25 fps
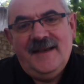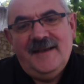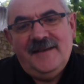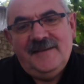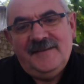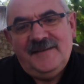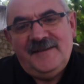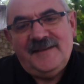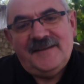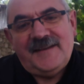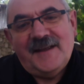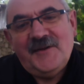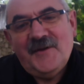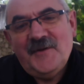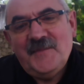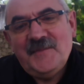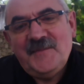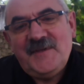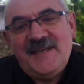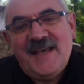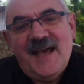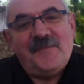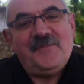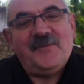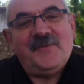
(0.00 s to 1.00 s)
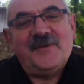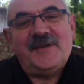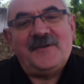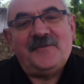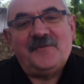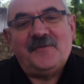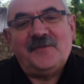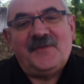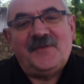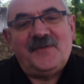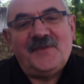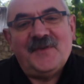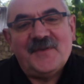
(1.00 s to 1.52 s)
C'est un homme qui a pris
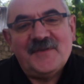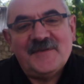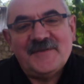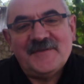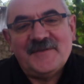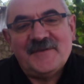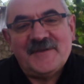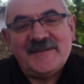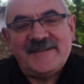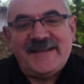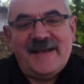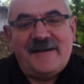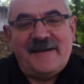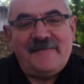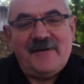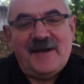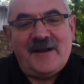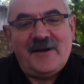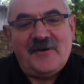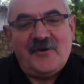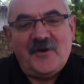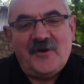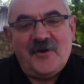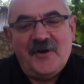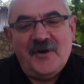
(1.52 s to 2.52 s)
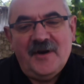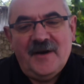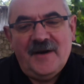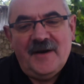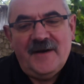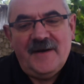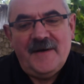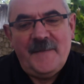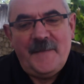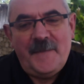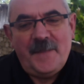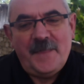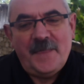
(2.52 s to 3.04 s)
conscience de sa valeur,
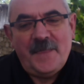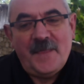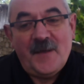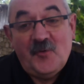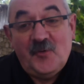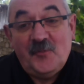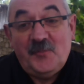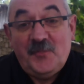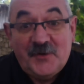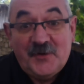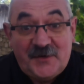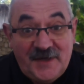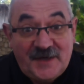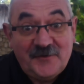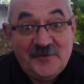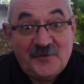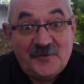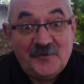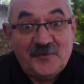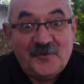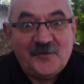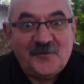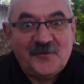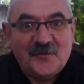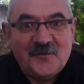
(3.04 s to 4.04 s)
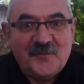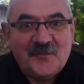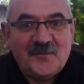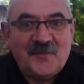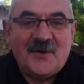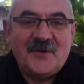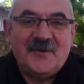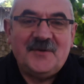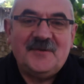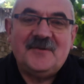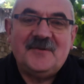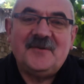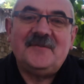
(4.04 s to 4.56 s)
ou peut-être de son
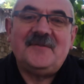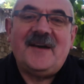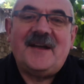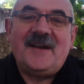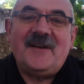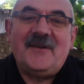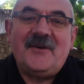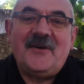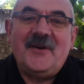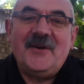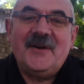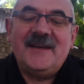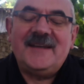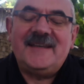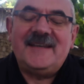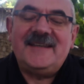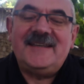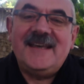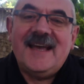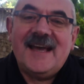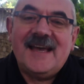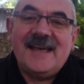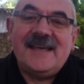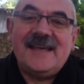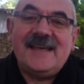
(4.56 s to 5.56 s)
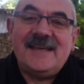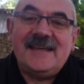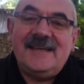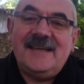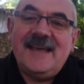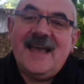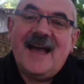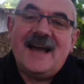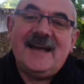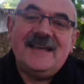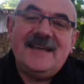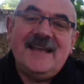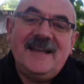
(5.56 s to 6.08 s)
manque de valeur, et qui a,
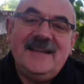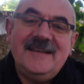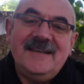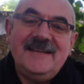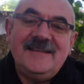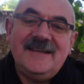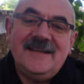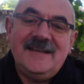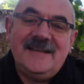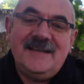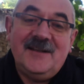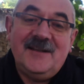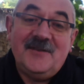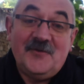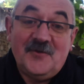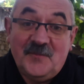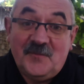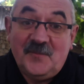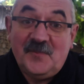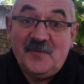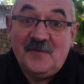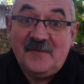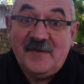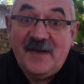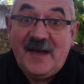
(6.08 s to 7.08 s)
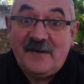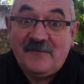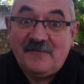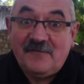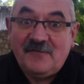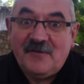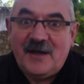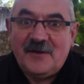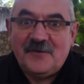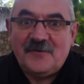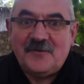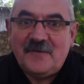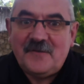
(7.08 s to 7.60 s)
qui a réalisé qu'il ne pouvait
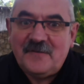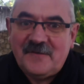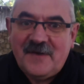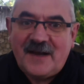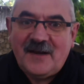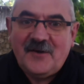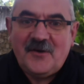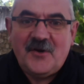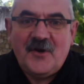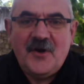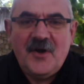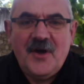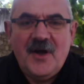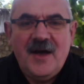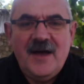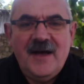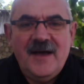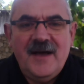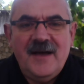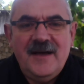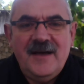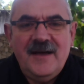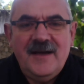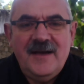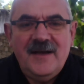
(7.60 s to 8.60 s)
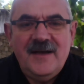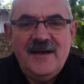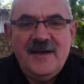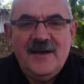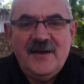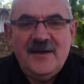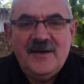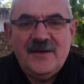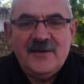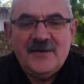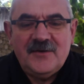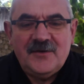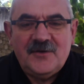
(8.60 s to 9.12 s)
avoir de valeur
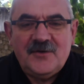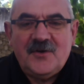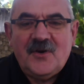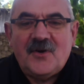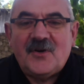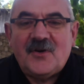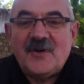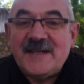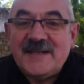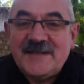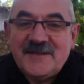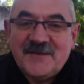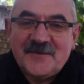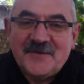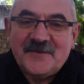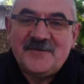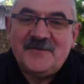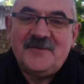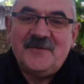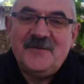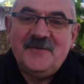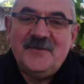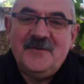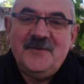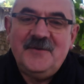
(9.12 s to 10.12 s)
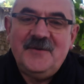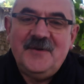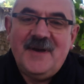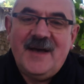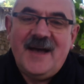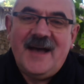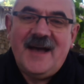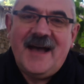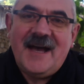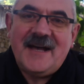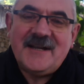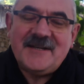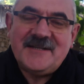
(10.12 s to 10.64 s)
qu'en laissant Dieu
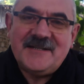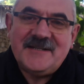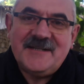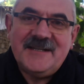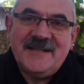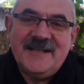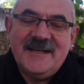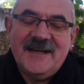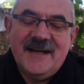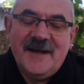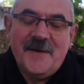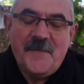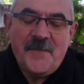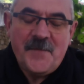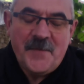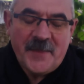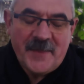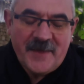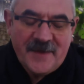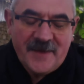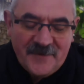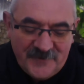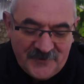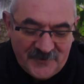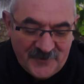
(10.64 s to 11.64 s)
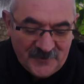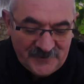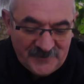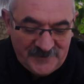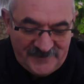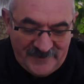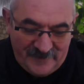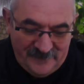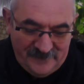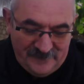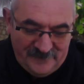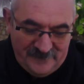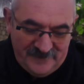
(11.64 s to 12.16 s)
agir dans
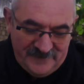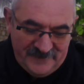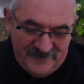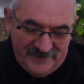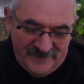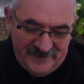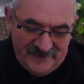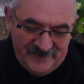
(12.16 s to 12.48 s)
sa vie.